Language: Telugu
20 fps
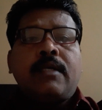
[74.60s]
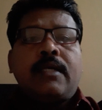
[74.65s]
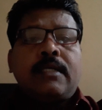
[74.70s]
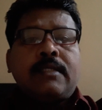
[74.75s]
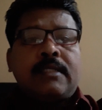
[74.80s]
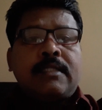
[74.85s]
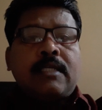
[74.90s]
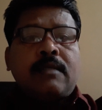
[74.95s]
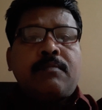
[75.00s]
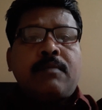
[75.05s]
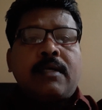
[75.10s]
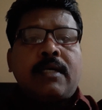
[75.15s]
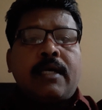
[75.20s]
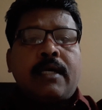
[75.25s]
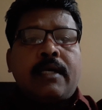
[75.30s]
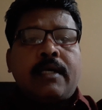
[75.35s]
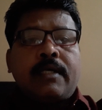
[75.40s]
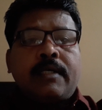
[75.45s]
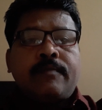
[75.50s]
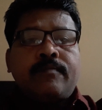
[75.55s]
ఈ
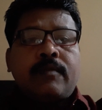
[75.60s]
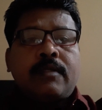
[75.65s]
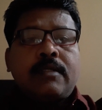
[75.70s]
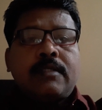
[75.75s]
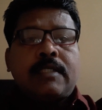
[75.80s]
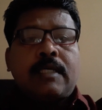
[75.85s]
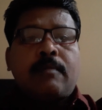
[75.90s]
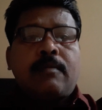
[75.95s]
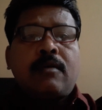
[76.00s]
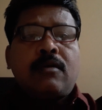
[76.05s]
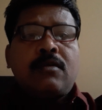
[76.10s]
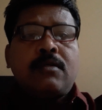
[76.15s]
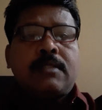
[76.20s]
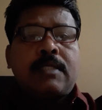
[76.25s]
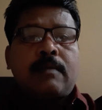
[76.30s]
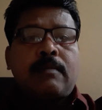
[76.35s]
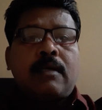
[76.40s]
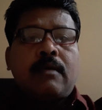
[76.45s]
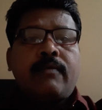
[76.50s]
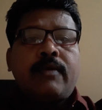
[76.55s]
సందర్భంగా సభలు
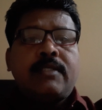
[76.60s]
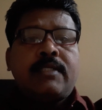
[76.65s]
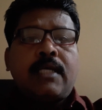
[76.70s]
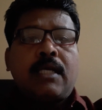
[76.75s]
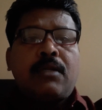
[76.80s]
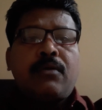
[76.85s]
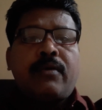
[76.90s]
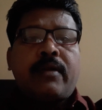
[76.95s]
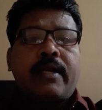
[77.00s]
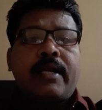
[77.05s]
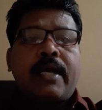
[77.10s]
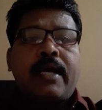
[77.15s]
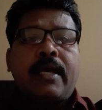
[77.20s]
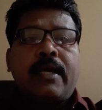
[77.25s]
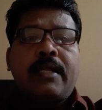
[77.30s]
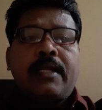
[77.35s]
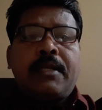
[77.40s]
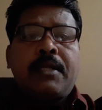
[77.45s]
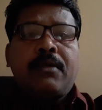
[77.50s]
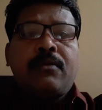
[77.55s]
సమావేశాలు
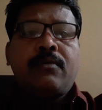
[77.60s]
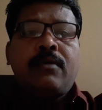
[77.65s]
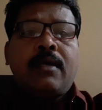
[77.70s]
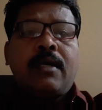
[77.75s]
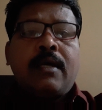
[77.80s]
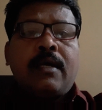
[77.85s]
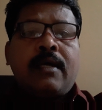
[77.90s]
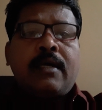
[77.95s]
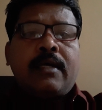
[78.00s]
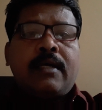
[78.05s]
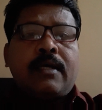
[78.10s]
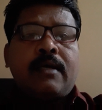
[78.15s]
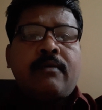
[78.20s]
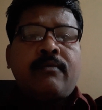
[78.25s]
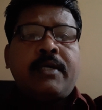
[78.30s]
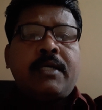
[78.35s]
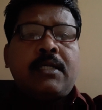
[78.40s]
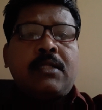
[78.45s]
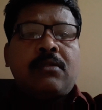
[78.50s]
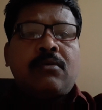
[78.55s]
ర్యాలీలు ఇక
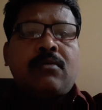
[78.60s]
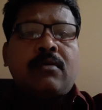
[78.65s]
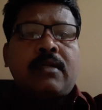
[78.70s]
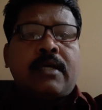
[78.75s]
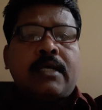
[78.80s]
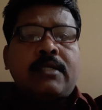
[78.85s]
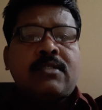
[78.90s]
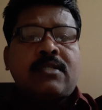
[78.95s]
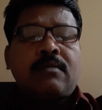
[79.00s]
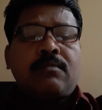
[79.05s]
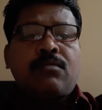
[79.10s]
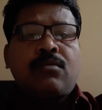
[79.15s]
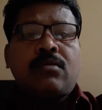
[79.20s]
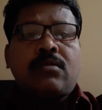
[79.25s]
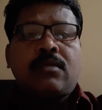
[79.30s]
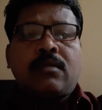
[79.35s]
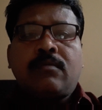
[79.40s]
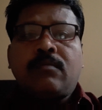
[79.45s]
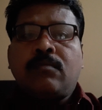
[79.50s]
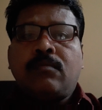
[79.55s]
వీటితో రాష్ట్రం
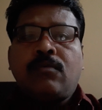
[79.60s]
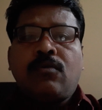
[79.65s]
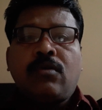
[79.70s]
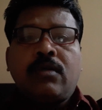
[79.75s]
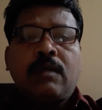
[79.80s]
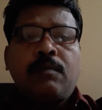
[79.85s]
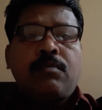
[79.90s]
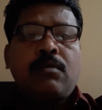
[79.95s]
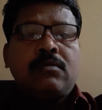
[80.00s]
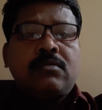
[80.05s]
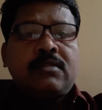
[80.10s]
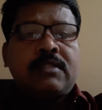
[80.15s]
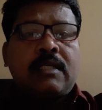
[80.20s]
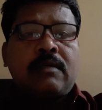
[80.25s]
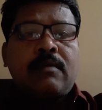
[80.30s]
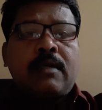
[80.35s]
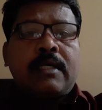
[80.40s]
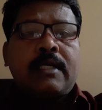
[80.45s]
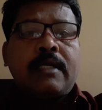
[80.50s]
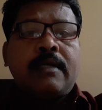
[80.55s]
మొత్తం
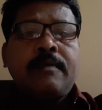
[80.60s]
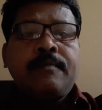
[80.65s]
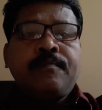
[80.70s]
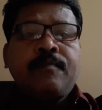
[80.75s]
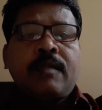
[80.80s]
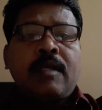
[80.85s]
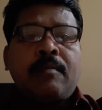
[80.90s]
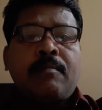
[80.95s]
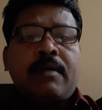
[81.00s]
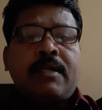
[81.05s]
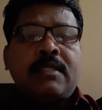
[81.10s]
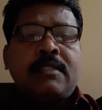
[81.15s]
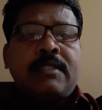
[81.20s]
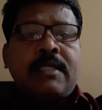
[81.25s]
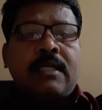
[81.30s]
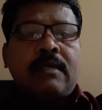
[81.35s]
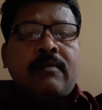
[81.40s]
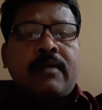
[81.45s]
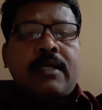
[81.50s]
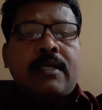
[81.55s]
మోగిపోతుందన్నమాట మరి
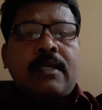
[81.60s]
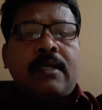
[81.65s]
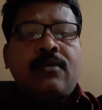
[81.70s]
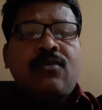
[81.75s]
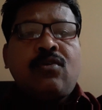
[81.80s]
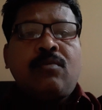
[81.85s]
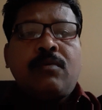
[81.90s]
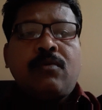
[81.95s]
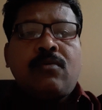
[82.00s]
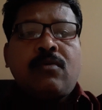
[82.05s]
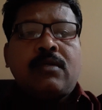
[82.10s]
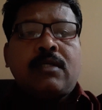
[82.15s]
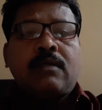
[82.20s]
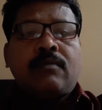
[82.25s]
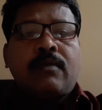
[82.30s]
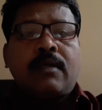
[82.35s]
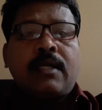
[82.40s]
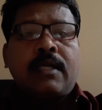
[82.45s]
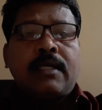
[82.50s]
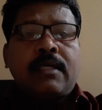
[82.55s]
జనం ఇట్లా
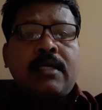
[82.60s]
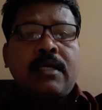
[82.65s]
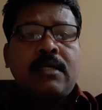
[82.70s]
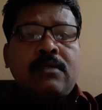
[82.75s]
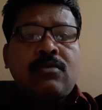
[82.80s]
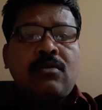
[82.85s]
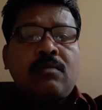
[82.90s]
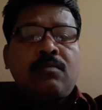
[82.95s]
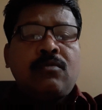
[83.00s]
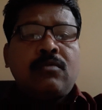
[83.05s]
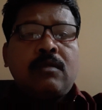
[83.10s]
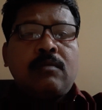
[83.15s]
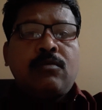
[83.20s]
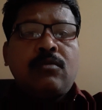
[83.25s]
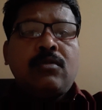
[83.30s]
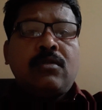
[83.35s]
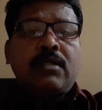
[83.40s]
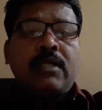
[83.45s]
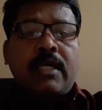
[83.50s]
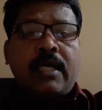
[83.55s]
గుమిగొట్టడం వల్ల కేసులు ముందు
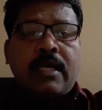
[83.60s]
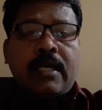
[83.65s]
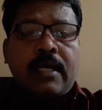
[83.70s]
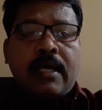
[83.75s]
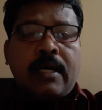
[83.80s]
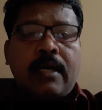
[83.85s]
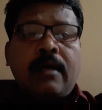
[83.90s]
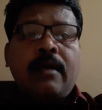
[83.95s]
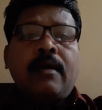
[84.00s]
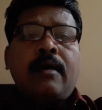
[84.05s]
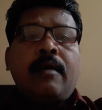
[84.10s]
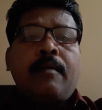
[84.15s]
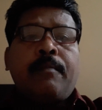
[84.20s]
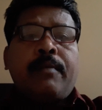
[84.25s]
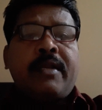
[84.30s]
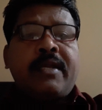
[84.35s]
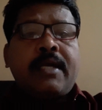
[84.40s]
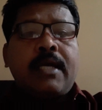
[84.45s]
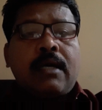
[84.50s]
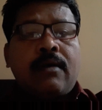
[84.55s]
ముందు ఇంకా
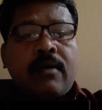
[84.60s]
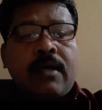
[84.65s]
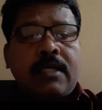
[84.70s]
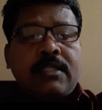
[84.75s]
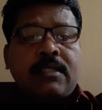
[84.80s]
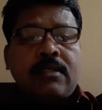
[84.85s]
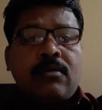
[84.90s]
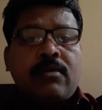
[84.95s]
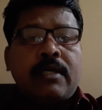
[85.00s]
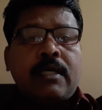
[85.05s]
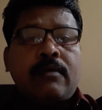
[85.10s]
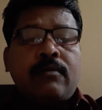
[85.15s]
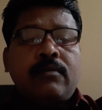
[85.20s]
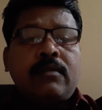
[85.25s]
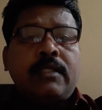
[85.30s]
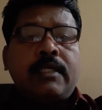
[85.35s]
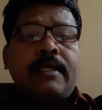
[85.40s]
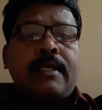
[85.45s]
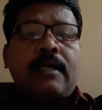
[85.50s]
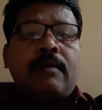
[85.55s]
పెరిగే అవకాశం కూడా
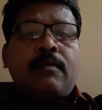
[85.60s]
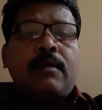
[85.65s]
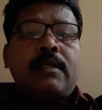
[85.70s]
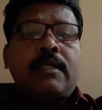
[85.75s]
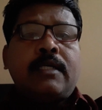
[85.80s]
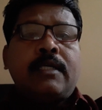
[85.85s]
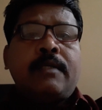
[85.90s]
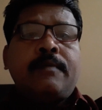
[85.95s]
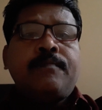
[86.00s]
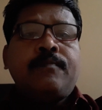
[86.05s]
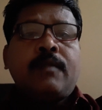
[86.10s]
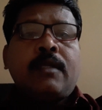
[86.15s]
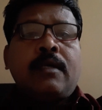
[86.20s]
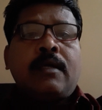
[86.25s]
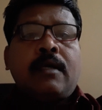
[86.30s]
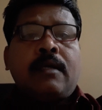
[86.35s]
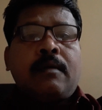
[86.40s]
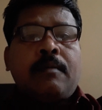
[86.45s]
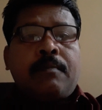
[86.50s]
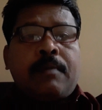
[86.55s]
ఉంది కాబట్టి
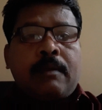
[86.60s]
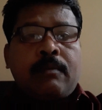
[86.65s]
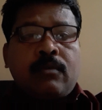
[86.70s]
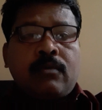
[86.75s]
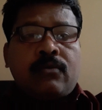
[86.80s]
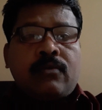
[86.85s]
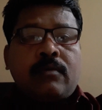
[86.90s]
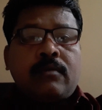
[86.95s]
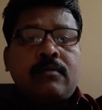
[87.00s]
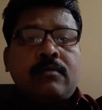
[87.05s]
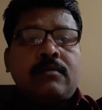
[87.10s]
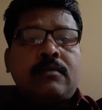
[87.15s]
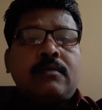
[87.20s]
ప్రభుత్వం